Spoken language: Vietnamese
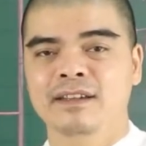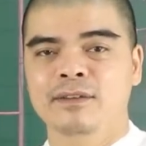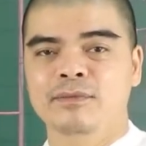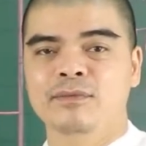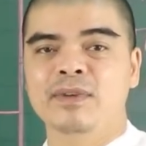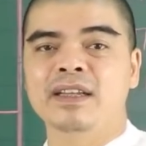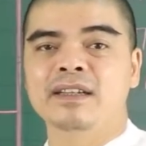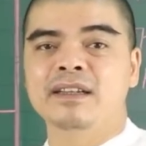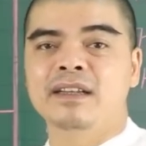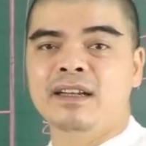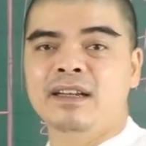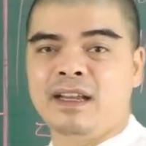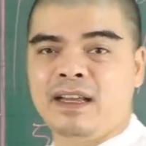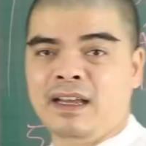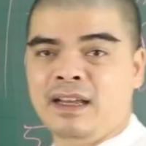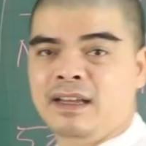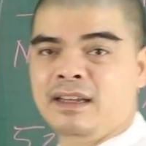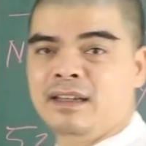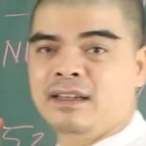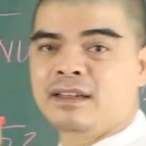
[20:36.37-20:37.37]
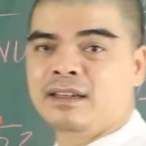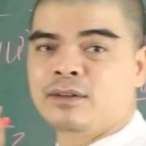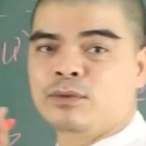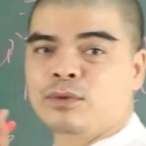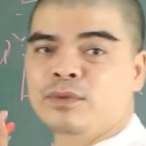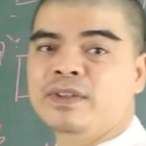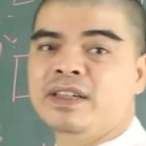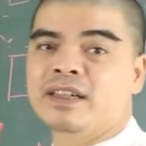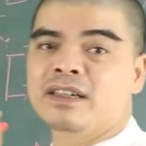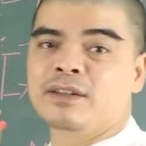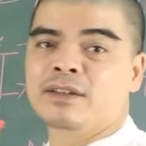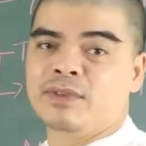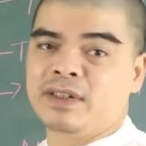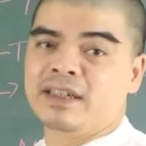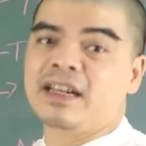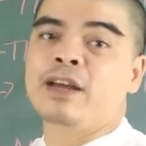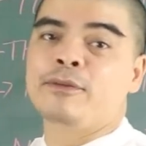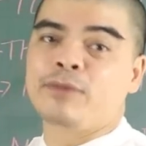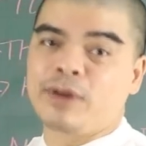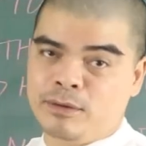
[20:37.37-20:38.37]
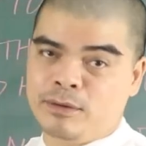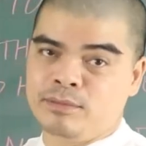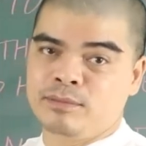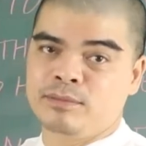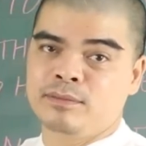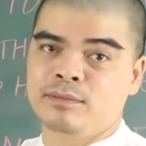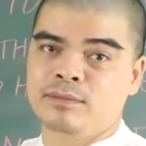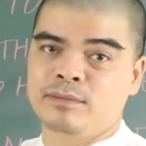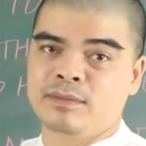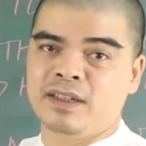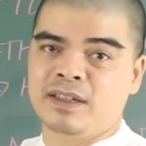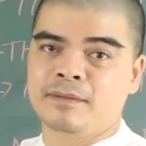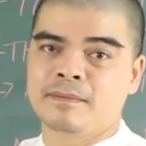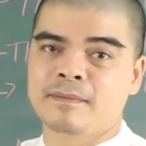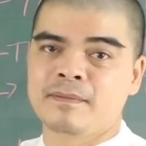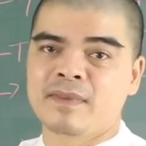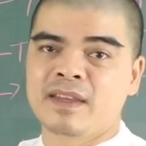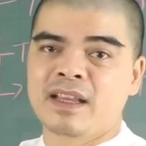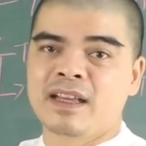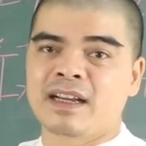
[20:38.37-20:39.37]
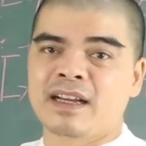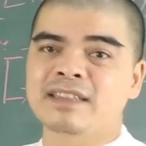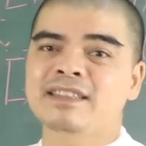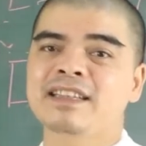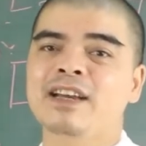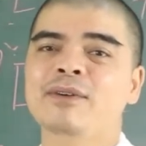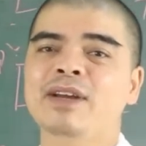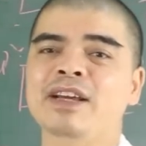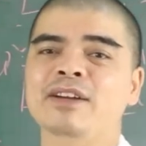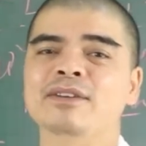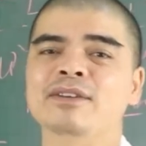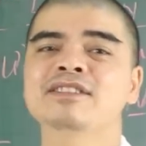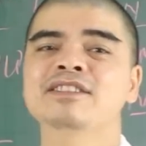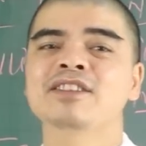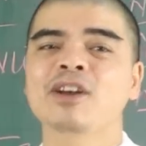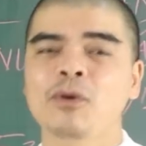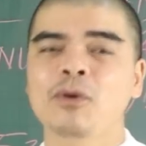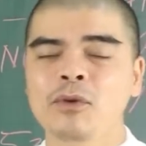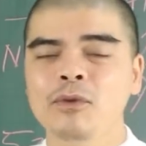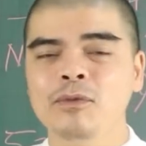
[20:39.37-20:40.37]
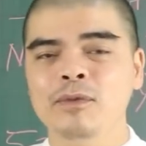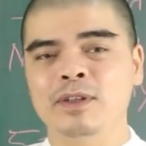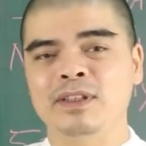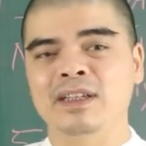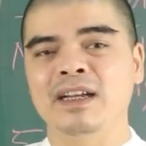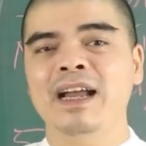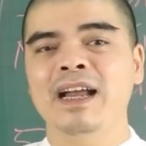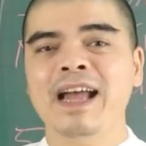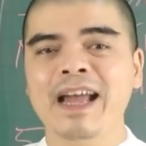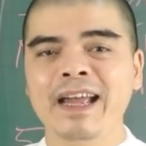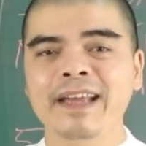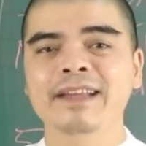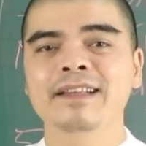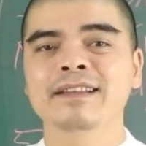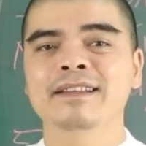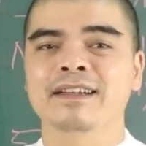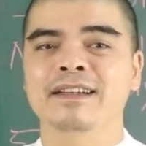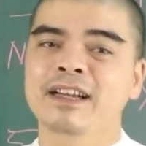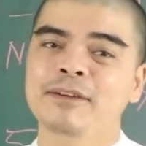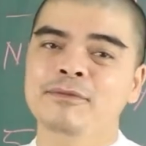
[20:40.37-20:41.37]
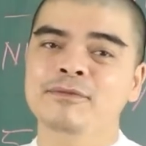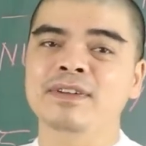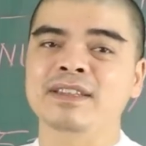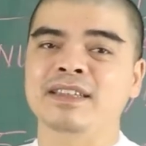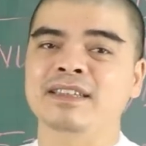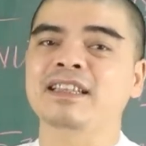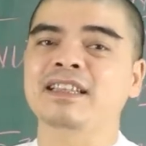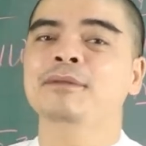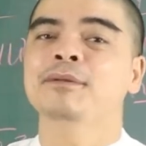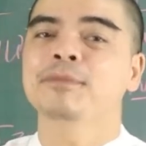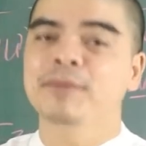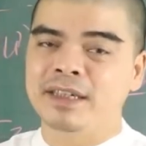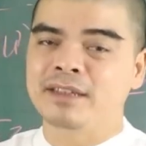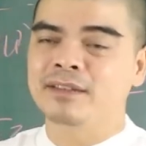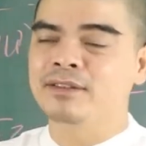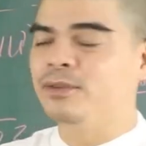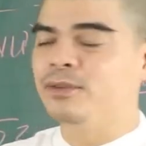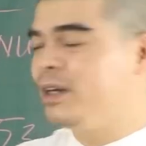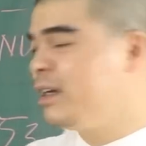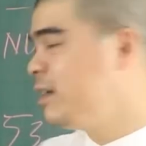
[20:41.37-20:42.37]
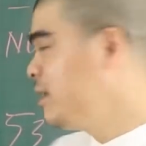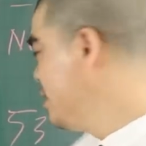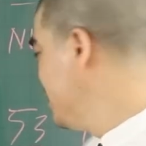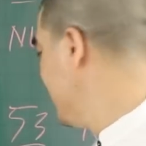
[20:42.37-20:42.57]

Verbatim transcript: Vậy nên là quý vị cần phải đề phòng. Đấy. Cái sao này nó xấu vào tháng 2, tháng 5 và tháng 8 âm lịch, đúng không ạ?